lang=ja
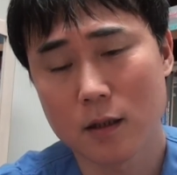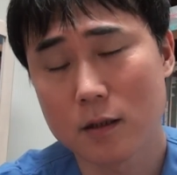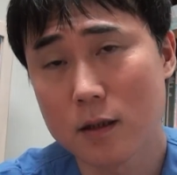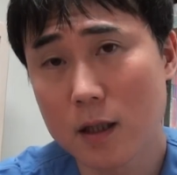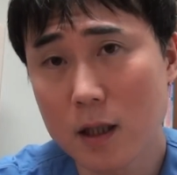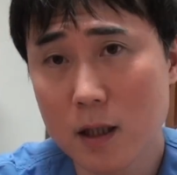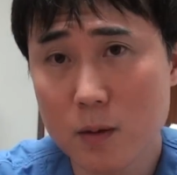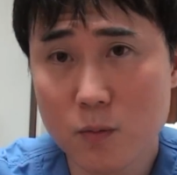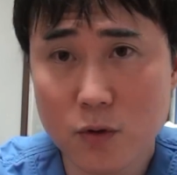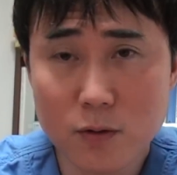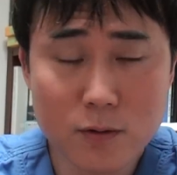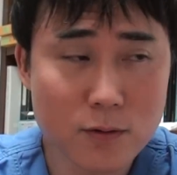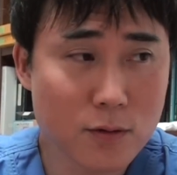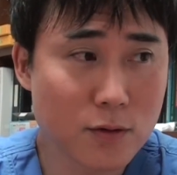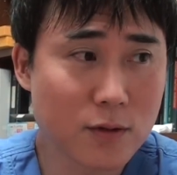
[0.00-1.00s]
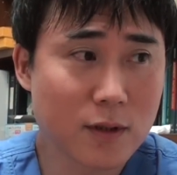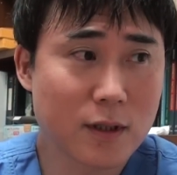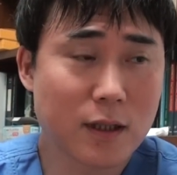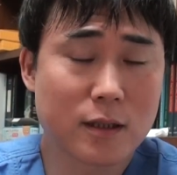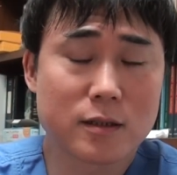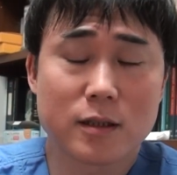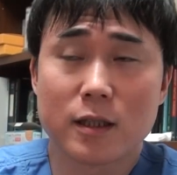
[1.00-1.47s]
でも
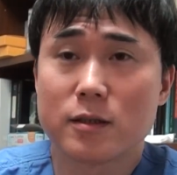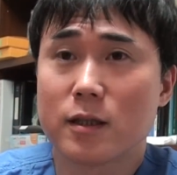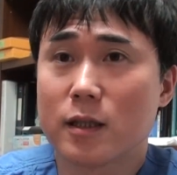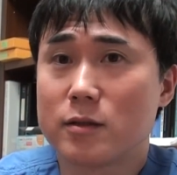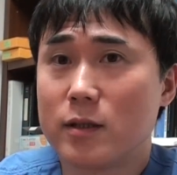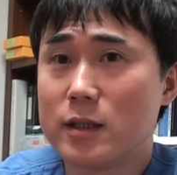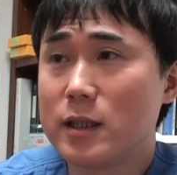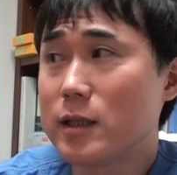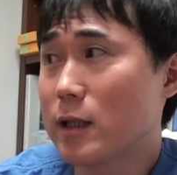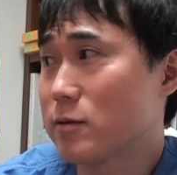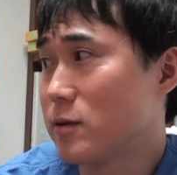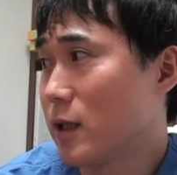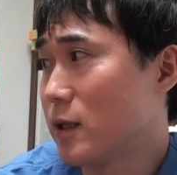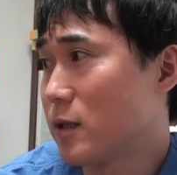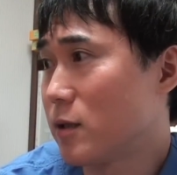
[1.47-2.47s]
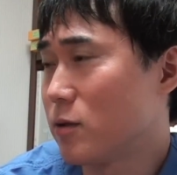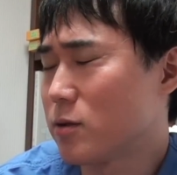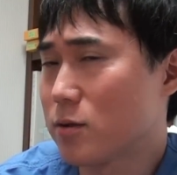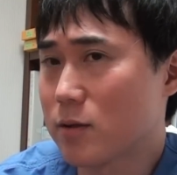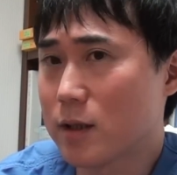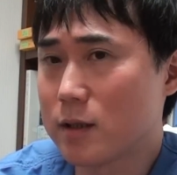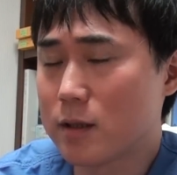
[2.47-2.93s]
患者さんの中には言いたくないっていう
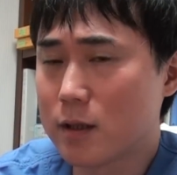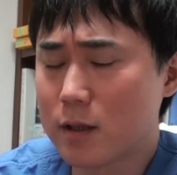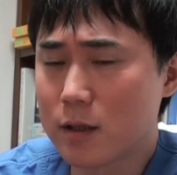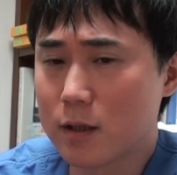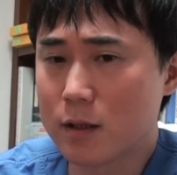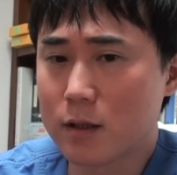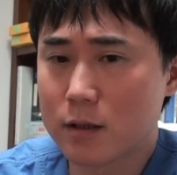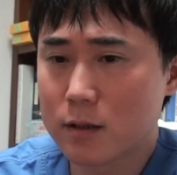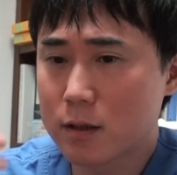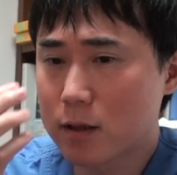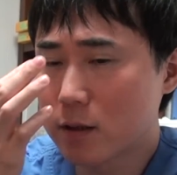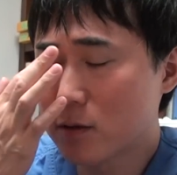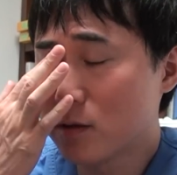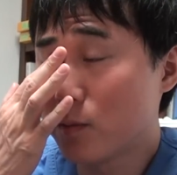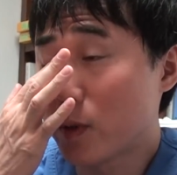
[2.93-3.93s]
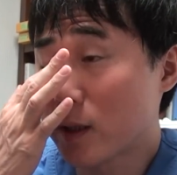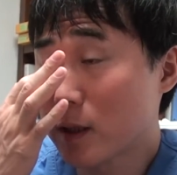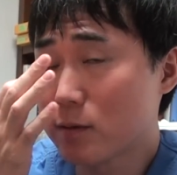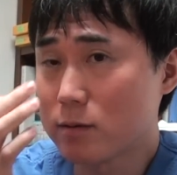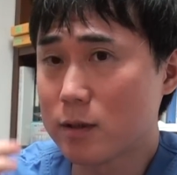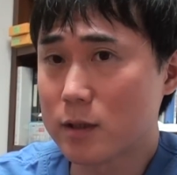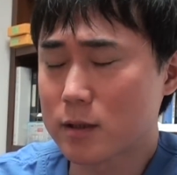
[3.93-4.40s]
人がいてで結局バレ
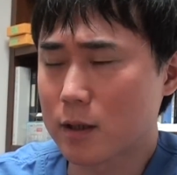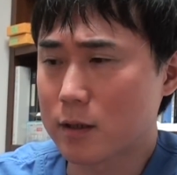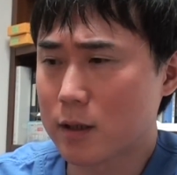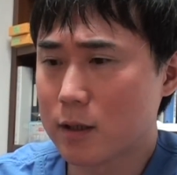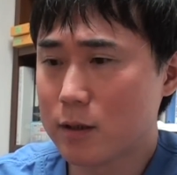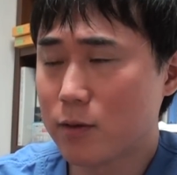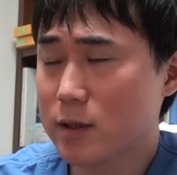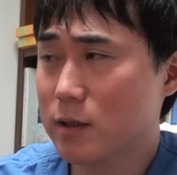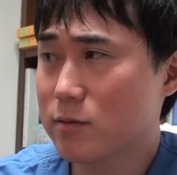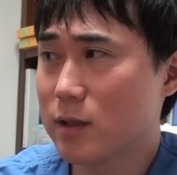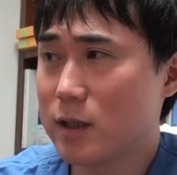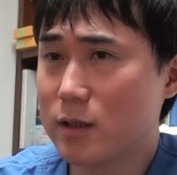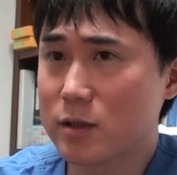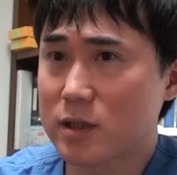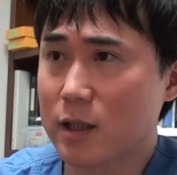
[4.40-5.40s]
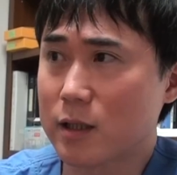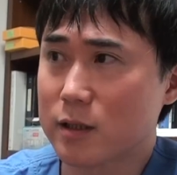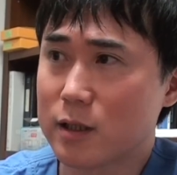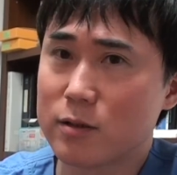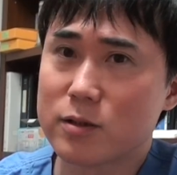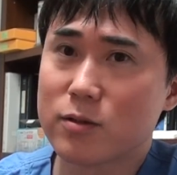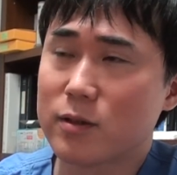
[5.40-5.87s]
るんですか言わなくていいですかっ
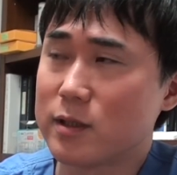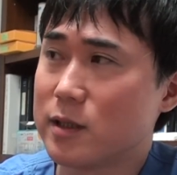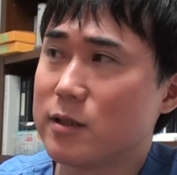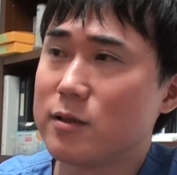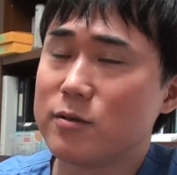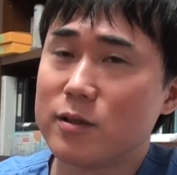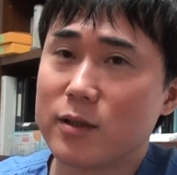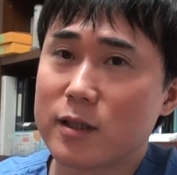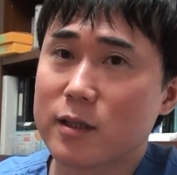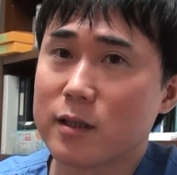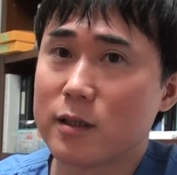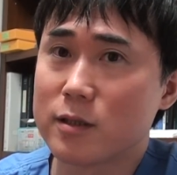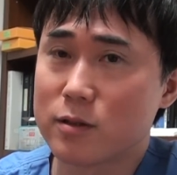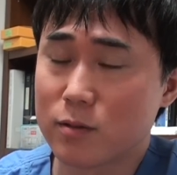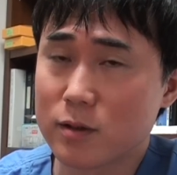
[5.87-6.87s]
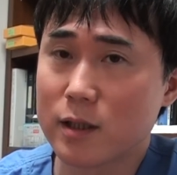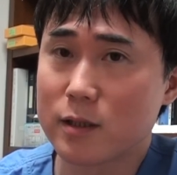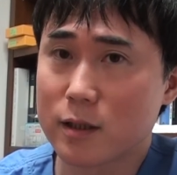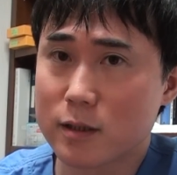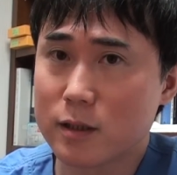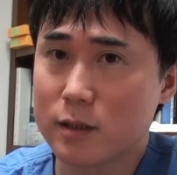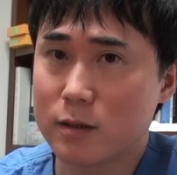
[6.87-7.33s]
ていう人がいるわけですよね
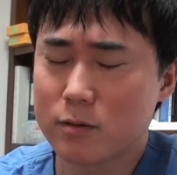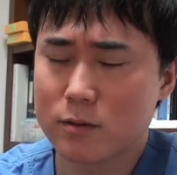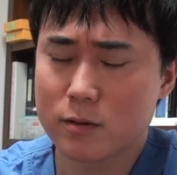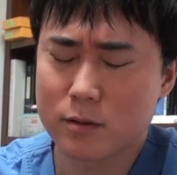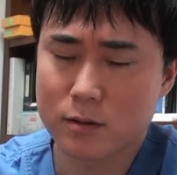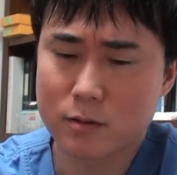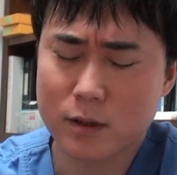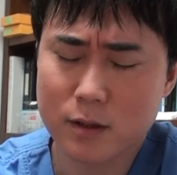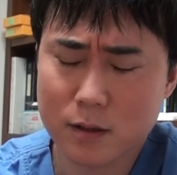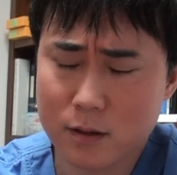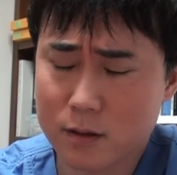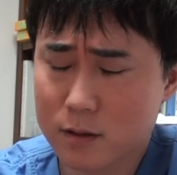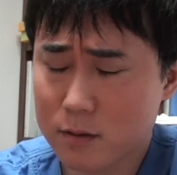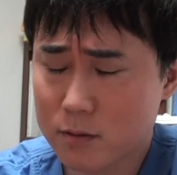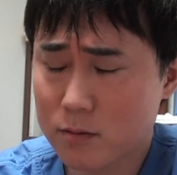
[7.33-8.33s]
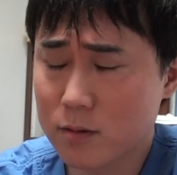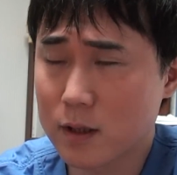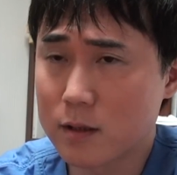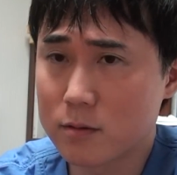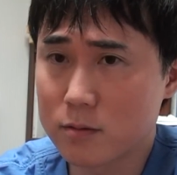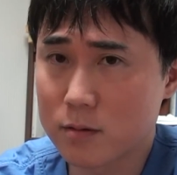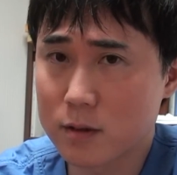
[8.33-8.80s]
で聞いてくるわけ人が
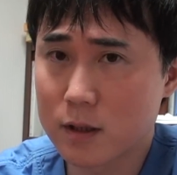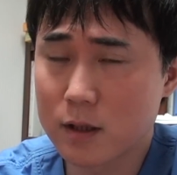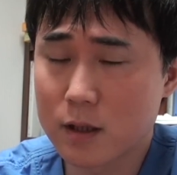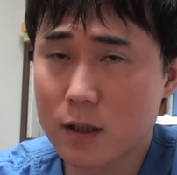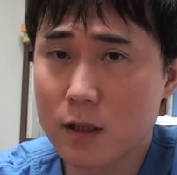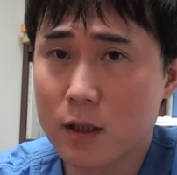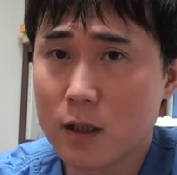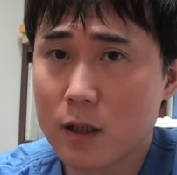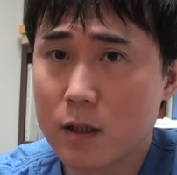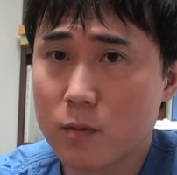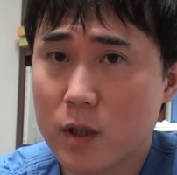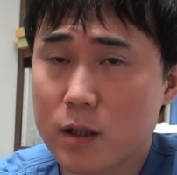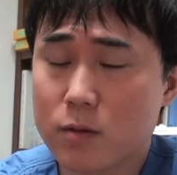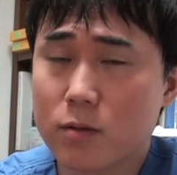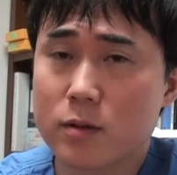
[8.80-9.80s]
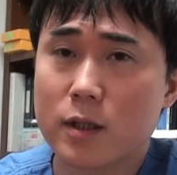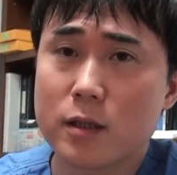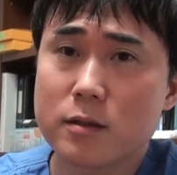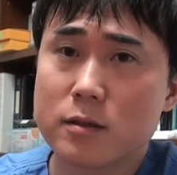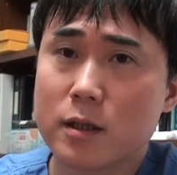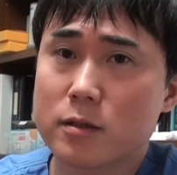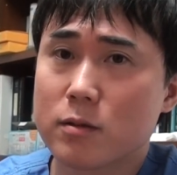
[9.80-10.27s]
いるので、まあ、とりあえ
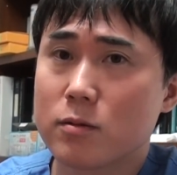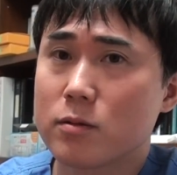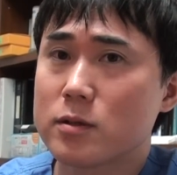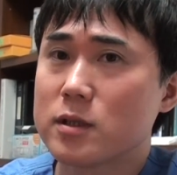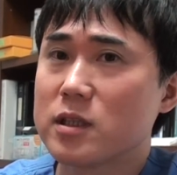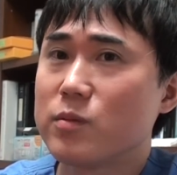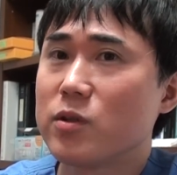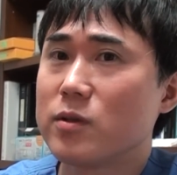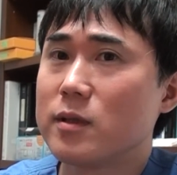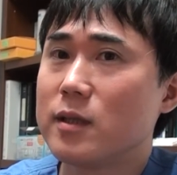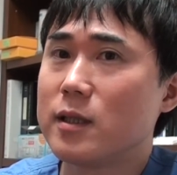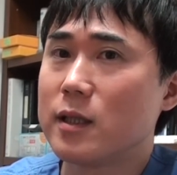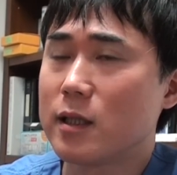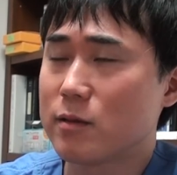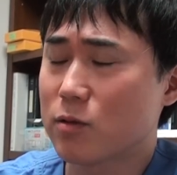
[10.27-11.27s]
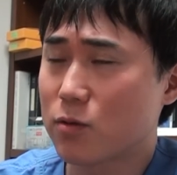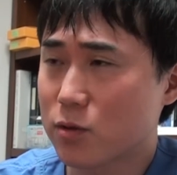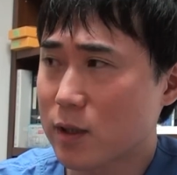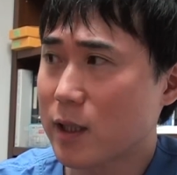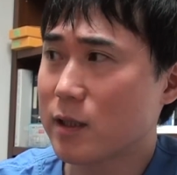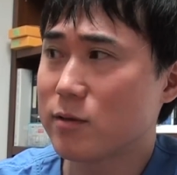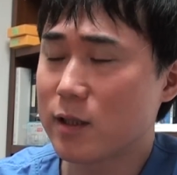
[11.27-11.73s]
ずじゃあその質問にあの
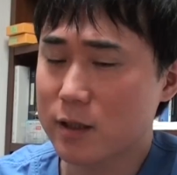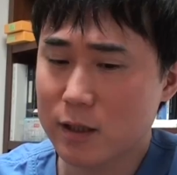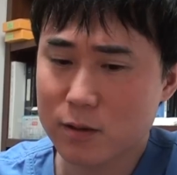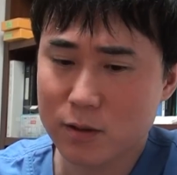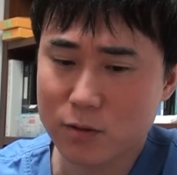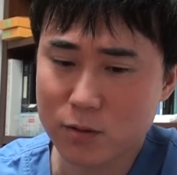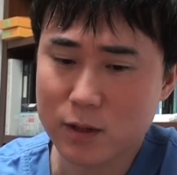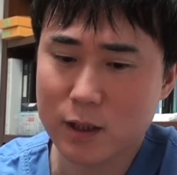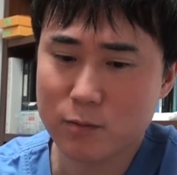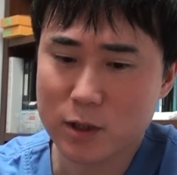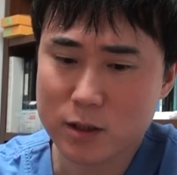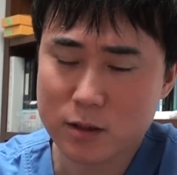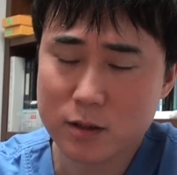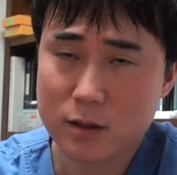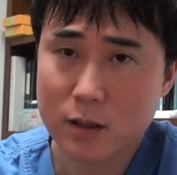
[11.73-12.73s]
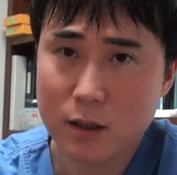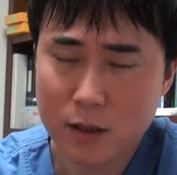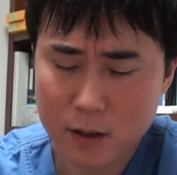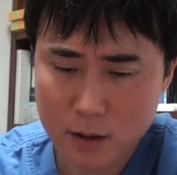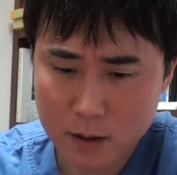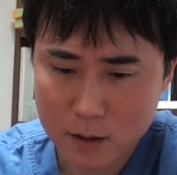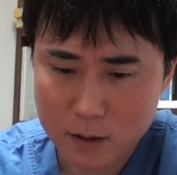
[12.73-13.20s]
答えるだけ答えます
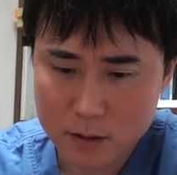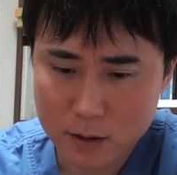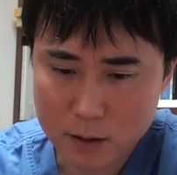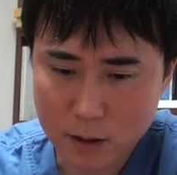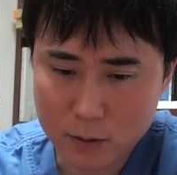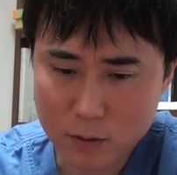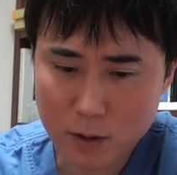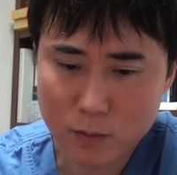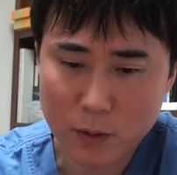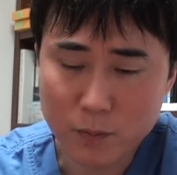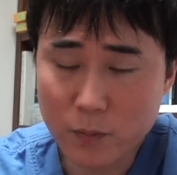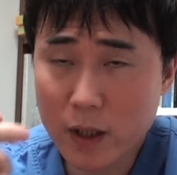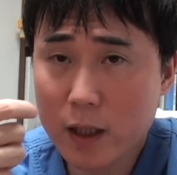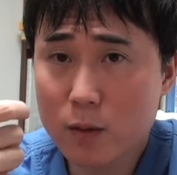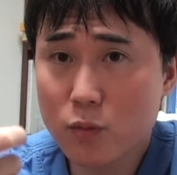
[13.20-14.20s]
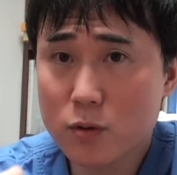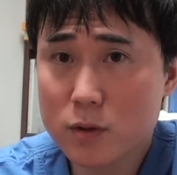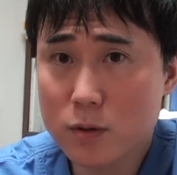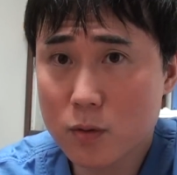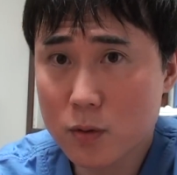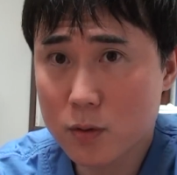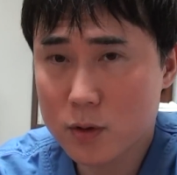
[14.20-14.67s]
じゃあ例えば埋
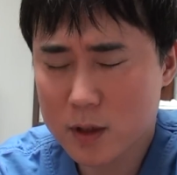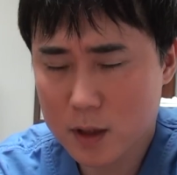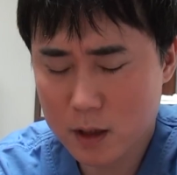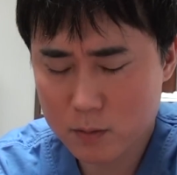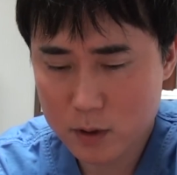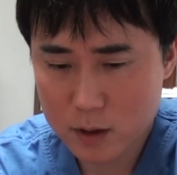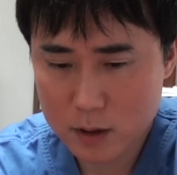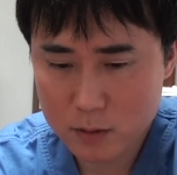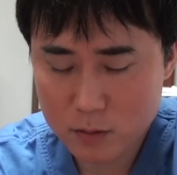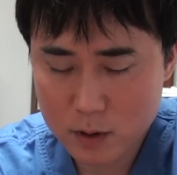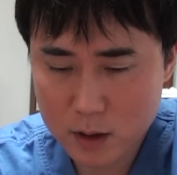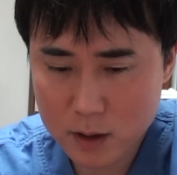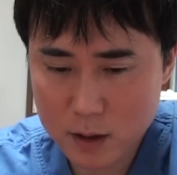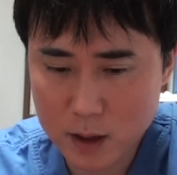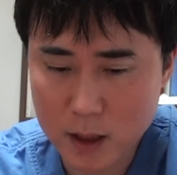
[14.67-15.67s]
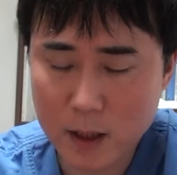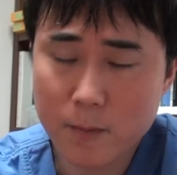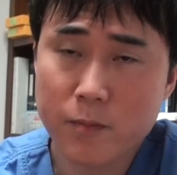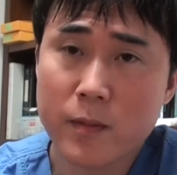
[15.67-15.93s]
没法した場合は